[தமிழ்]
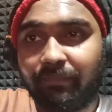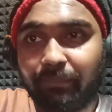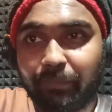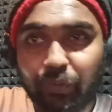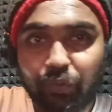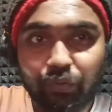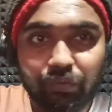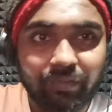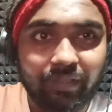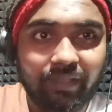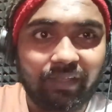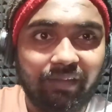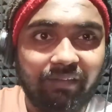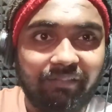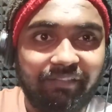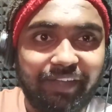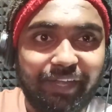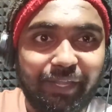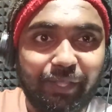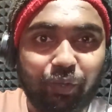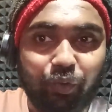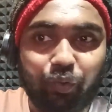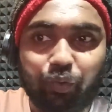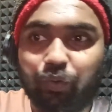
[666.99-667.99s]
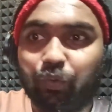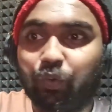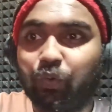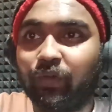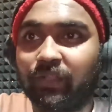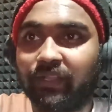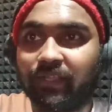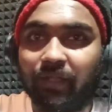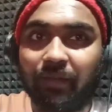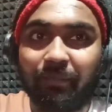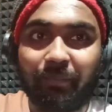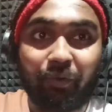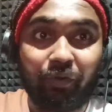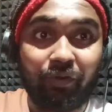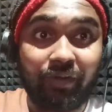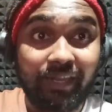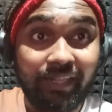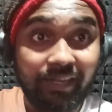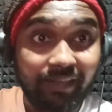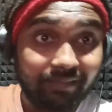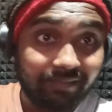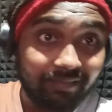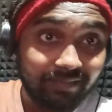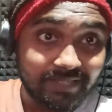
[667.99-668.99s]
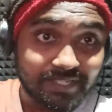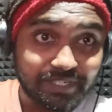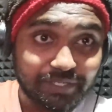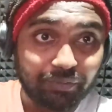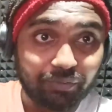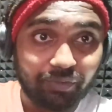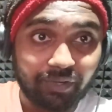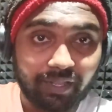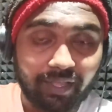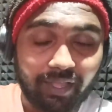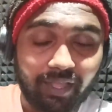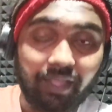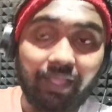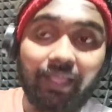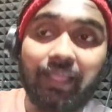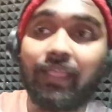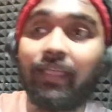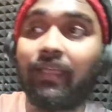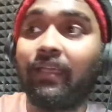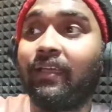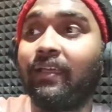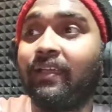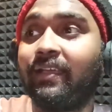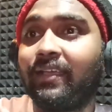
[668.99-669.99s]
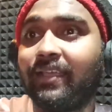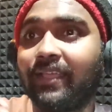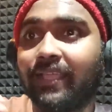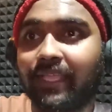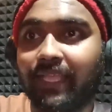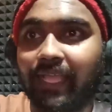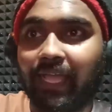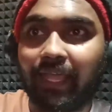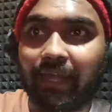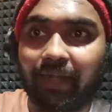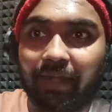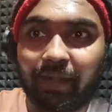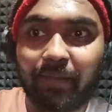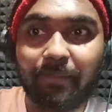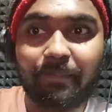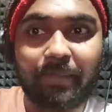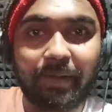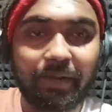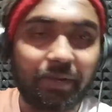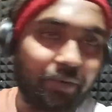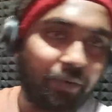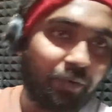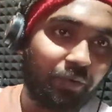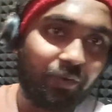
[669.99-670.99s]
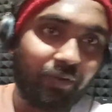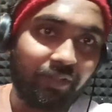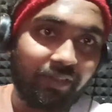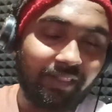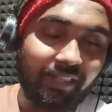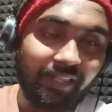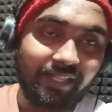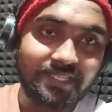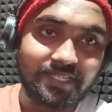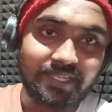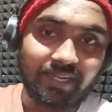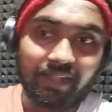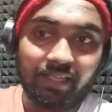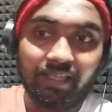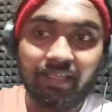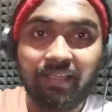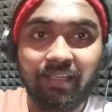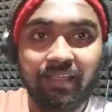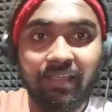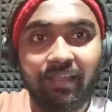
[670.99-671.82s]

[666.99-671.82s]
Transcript: மியூசிக்கல் வீடியோவுக்கும் அதுக்கப்புறம் லிரிசிஸ்ட்டும் இருக்காங்க யாருக்குன்னா பண்ணணும்னு இருந்துச்சுன்னா